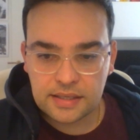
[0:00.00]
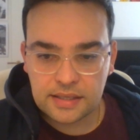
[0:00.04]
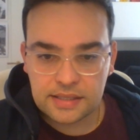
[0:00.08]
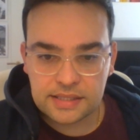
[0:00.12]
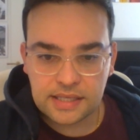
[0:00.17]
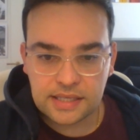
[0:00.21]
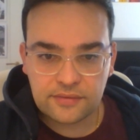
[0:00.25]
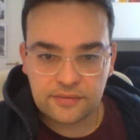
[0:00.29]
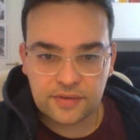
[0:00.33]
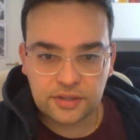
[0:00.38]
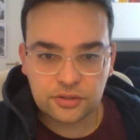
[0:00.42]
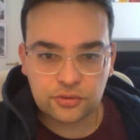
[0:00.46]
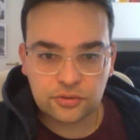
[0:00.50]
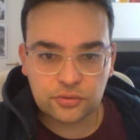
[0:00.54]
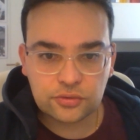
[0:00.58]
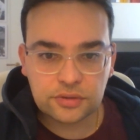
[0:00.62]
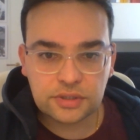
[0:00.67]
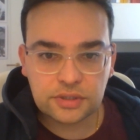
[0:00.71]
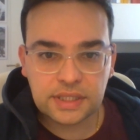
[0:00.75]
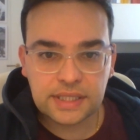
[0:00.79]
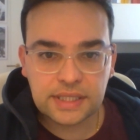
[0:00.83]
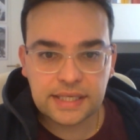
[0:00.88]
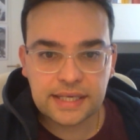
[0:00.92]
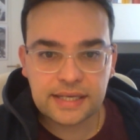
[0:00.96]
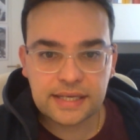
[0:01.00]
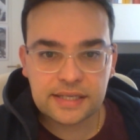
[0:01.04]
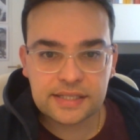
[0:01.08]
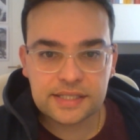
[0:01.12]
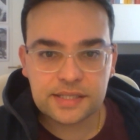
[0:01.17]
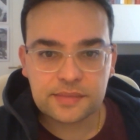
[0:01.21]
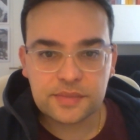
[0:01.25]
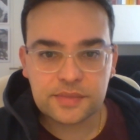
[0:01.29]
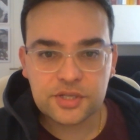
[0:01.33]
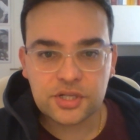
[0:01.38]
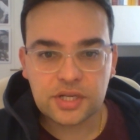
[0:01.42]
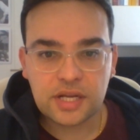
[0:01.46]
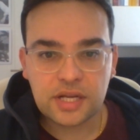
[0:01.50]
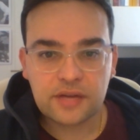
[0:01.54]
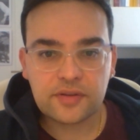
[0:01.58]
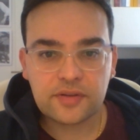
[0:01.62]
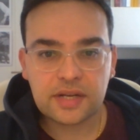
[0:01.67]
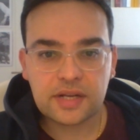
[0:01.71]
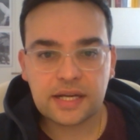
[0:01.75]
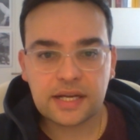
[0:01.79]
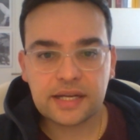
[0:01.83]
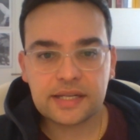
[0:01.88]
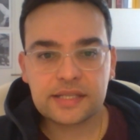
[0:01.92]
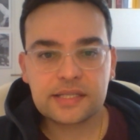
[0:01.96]
Salve a tutti carissimi
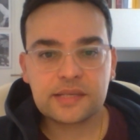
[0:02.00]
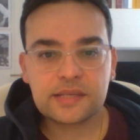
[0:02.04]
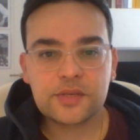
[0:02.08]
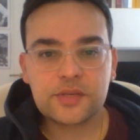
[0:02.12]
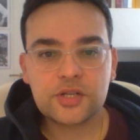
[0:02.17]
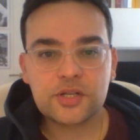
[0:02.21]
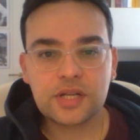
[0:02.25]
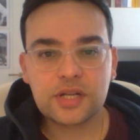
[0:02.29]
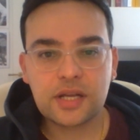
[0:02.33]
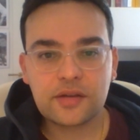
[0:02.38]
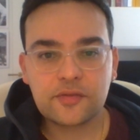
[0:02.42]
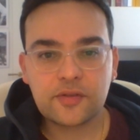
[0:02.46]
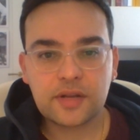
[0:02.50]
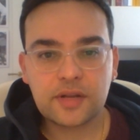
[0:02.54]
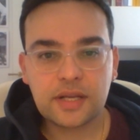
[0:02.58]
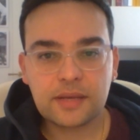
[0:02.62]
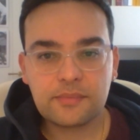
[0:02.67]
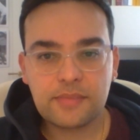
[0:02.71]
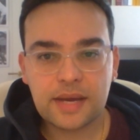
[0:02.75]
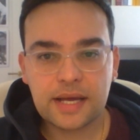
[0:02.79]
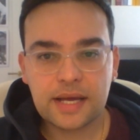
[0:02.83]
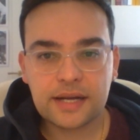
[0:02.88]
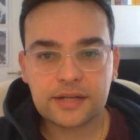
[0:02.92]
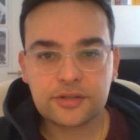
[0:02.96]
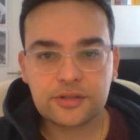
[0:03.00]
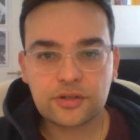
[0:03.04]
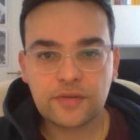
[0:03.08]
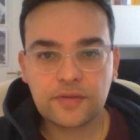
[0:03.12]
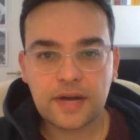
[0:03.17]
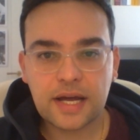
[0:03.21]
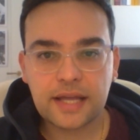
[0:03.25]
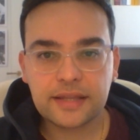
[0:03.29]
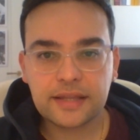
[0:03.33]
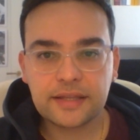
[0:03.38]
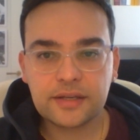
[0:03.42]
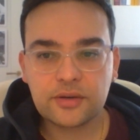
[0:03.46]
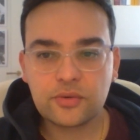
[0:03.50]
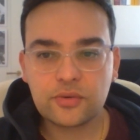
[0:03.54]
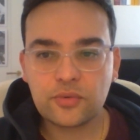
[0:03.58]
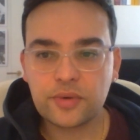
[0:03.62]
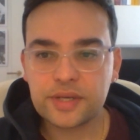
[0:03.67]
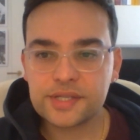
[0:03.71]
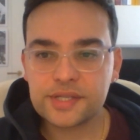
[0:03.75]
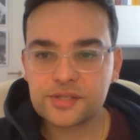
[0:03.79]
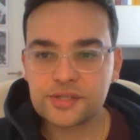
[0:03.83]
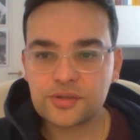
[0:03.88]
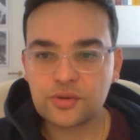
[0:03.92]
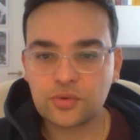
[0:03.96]
cinefili e carissime cinefile, ben ritrovati in
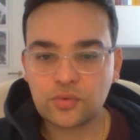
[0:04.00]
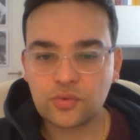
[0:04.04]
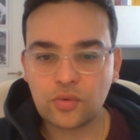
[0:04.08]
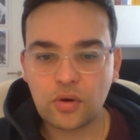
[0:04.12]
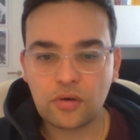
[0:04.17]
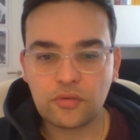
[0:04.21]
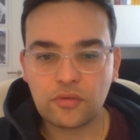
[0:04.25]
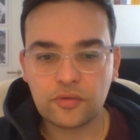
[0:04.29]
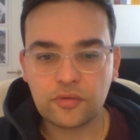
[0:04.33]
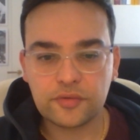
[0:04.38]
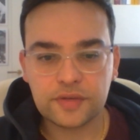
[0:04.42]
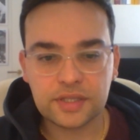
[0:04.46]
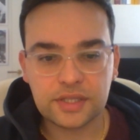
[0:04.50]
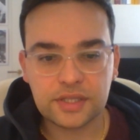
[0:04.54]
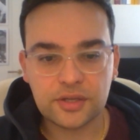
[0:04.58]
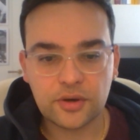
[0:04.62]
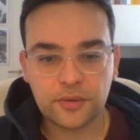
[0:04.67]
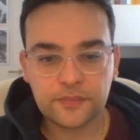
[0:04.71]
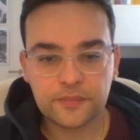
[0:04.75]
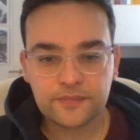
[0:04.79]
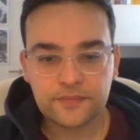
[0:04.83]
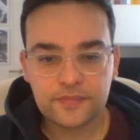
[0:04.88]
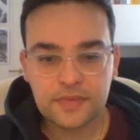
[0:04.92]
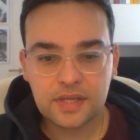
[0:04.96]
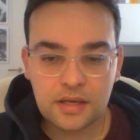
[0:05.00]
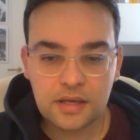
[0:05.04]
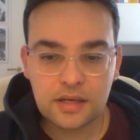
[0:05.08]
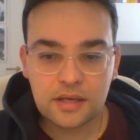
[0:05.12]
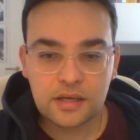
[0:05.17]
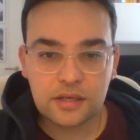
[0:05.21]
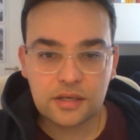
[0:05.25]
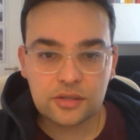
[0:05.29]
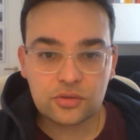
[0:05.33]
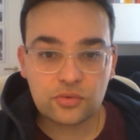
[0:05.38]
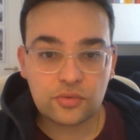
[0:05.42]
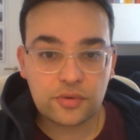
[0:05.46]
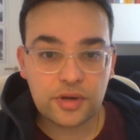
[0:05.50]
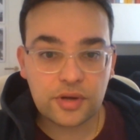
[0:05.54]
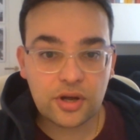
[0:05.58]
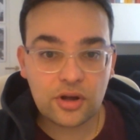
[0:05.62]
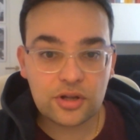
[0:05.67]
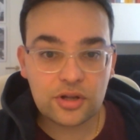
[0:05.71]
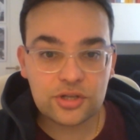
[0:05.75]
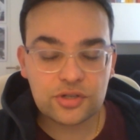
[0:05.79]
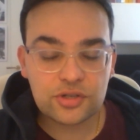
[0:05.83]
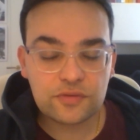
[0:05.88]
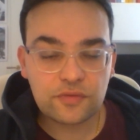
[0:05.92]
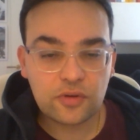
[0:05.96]
questo nuovo video. Dunque,
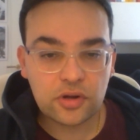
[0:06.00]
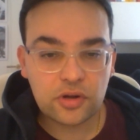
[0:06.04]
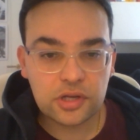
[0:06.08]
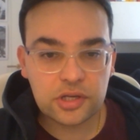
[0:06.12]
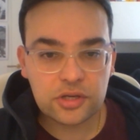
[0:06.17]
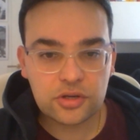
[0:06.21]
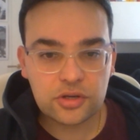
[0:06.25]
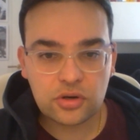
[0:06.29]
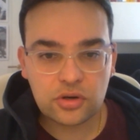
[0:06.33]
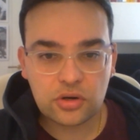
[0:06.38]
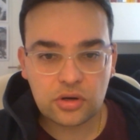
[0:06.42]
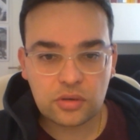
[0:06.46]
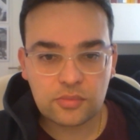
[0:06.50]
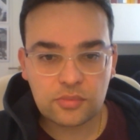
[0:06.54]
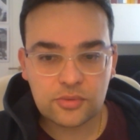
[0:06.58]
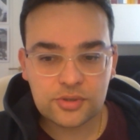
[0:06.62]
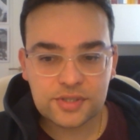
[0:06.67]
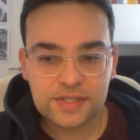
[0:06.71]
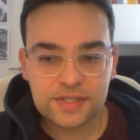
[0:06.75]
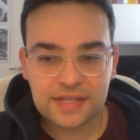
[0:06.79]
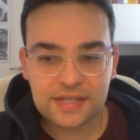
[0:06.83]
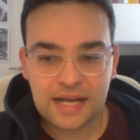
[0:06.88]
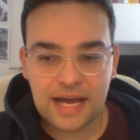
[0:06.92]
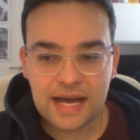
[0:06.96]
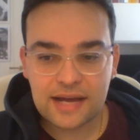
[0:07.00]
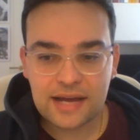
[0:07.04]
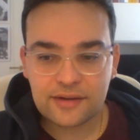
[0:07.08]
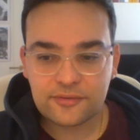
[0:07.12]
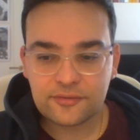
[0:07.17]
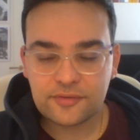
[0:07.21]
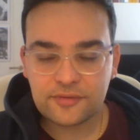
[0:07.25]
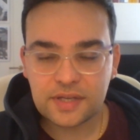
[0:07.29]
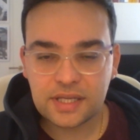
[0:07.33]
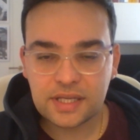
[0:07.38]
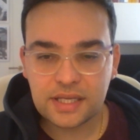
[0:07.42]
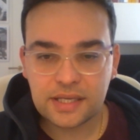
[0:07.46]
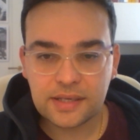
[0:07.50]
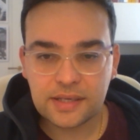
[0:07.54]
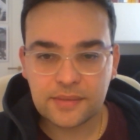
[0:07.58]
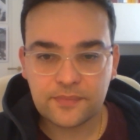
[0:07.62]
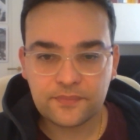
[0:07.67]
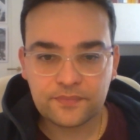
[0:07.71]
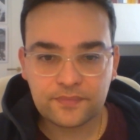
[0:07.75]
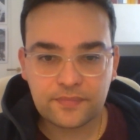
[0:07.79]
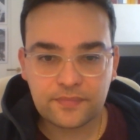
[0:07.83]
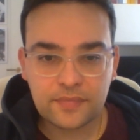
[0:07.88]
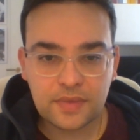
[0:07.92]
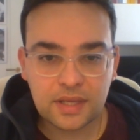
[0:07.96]
oggi voglio mostrarvi
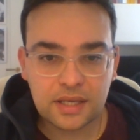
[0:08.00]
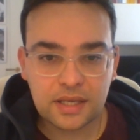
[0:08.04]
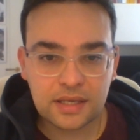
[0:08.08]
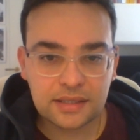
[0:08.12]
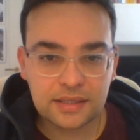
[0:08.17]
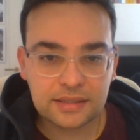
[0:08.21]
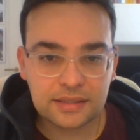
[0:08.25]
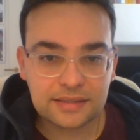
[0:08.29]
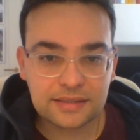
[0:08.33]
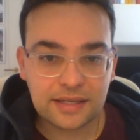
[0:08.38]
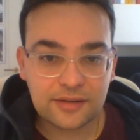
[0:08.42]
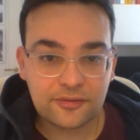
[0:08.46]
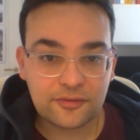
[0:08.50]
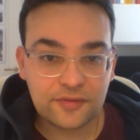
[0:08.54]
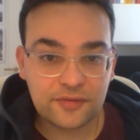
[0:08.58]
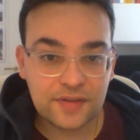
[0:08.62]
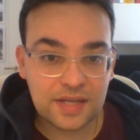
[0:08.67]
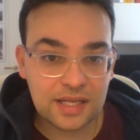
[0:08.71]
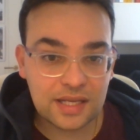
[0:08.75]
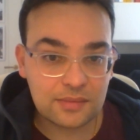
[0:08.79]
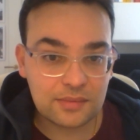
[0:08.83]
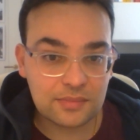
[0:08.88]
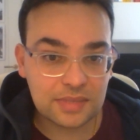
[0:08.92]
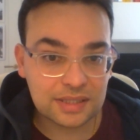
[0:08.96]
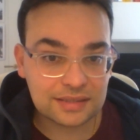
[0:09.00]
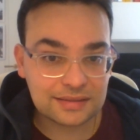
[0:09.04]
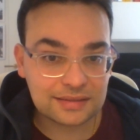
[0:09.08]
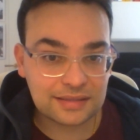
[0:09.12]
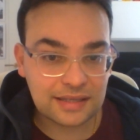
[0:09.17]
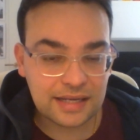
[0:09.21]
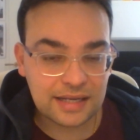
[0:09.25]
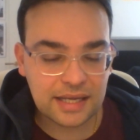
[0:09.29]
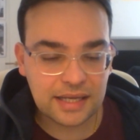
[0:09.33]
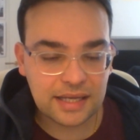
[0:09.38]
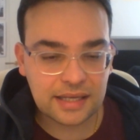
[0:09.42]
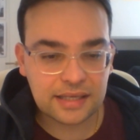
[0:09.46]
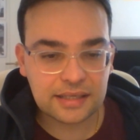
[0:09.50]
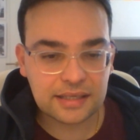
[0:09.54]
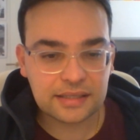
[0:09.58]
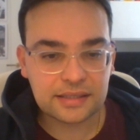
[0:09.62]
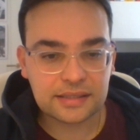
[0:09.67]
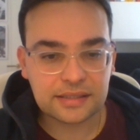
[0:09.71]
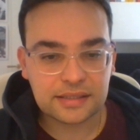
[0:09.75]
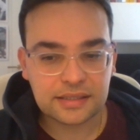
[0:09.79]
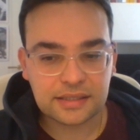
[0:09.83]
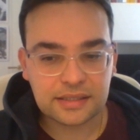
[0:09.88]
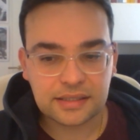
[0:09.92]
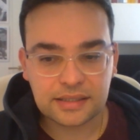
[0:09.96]
tre film, tre
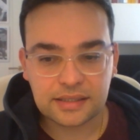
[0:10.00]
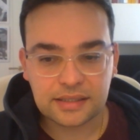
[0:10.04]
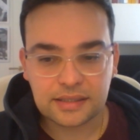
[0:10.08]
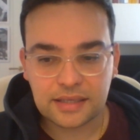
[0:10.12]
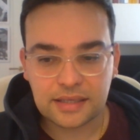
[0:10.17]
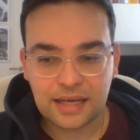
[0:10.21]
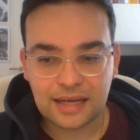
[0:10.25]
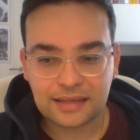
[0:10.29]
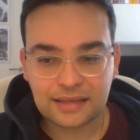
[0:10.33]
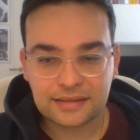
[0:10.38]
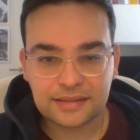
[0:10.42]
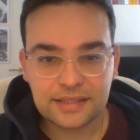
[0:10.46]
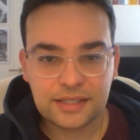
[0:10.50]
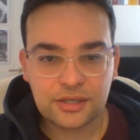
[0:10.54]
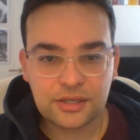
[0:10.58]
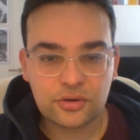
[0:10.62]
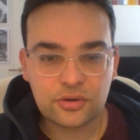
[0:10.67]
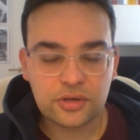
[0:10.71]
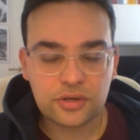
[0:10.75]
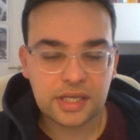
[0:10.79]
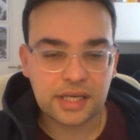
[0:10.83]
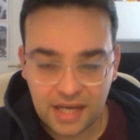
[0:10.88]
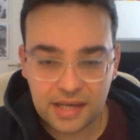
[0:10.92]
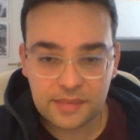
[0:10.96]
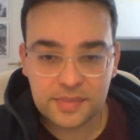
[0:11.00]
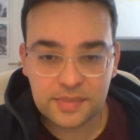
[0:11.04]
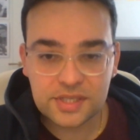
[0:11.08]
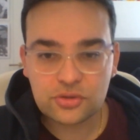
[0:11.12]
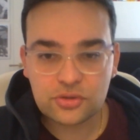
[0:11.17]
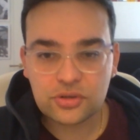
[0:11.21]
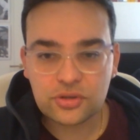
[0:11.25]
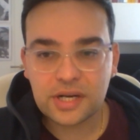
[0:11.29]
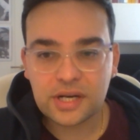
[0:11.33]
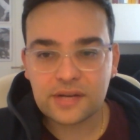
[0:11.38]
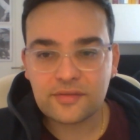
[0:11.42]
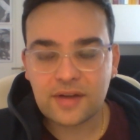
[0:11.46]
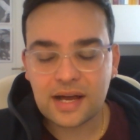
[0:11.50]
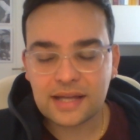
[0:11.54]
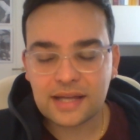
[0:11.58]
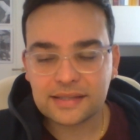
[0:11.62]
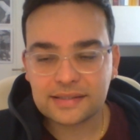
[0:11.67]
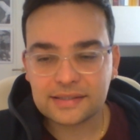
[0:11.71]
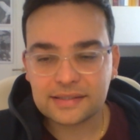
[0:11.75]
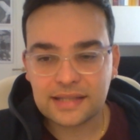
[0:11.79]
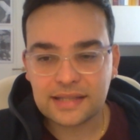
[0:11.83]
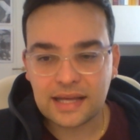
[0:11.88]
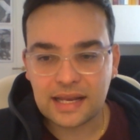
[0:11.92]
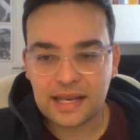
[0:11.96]
eh, articoli che mi sono
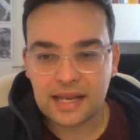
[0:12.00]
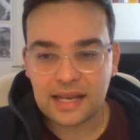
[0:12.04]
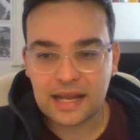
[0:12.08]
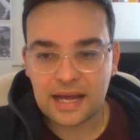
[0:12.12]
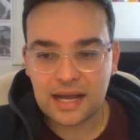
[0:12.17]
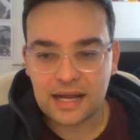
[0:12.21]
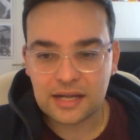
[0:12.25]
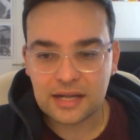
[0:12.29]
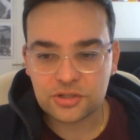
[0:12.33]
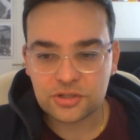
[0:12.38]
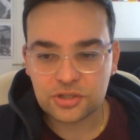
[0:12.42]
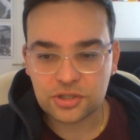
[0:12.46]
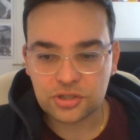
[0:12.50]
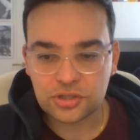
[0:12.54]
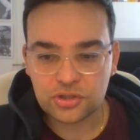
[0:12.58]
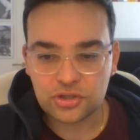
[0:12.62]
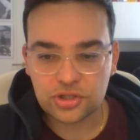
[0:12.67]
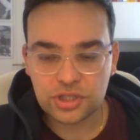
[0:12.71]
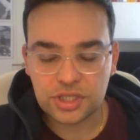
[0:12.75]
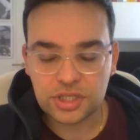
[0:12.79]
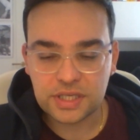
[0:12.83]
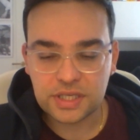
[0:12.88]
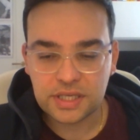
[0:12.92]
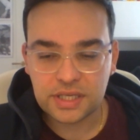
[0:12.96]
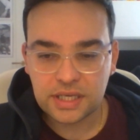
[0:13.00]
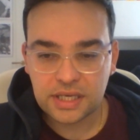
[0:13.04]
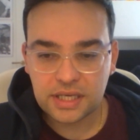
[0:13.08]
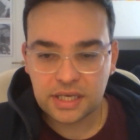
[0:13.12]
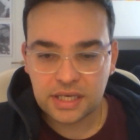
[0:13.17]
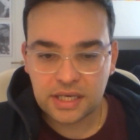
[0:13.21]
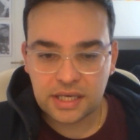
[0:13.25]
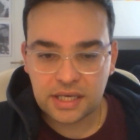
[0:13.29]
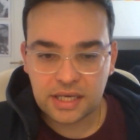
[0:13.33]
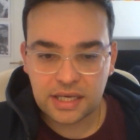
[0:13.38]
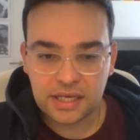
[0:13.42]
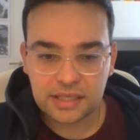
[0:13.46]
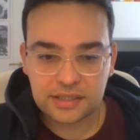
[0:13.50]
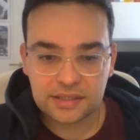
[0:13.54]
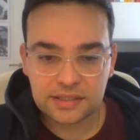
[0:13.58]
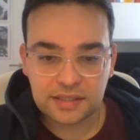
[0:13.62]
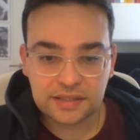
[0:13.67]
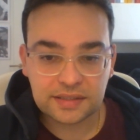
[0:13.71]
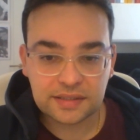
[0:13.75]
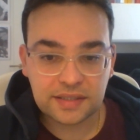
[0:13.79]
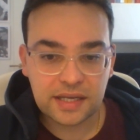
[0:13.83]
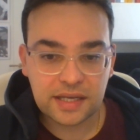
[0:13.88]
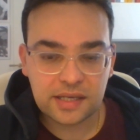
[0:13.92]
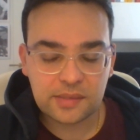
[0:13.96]
arrivati dalla CG
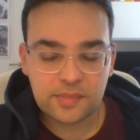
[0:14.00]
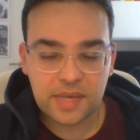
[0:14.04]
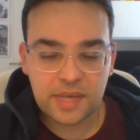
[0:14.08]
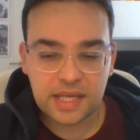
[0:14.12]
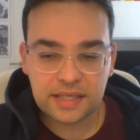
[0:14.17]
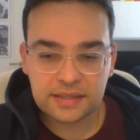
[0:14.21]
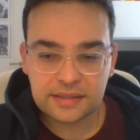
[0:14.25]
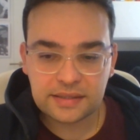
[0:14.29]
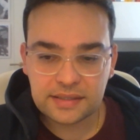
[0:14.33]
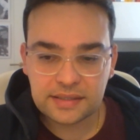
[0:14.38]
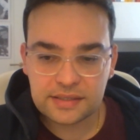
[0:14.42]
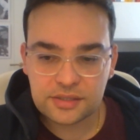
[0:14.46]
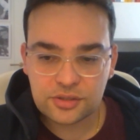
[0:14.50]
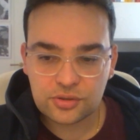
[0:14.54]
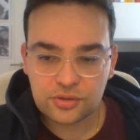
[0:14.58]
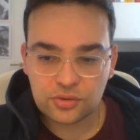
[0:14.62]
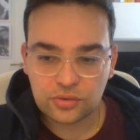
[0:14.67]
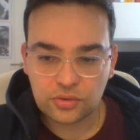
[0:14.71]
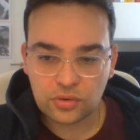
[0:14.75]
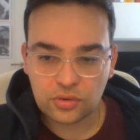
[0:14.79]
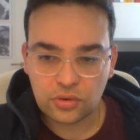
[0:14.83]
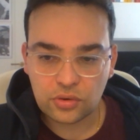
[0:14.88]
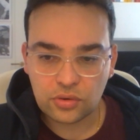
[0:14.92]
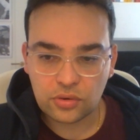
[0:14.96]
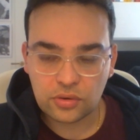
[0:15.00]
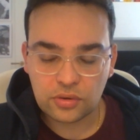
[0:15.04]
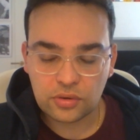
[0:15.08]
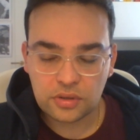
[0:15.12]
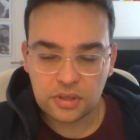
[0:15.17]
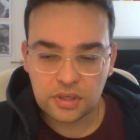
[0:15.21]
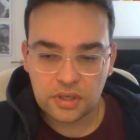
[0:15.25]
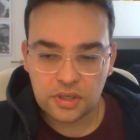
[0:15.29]
Entertainment, sono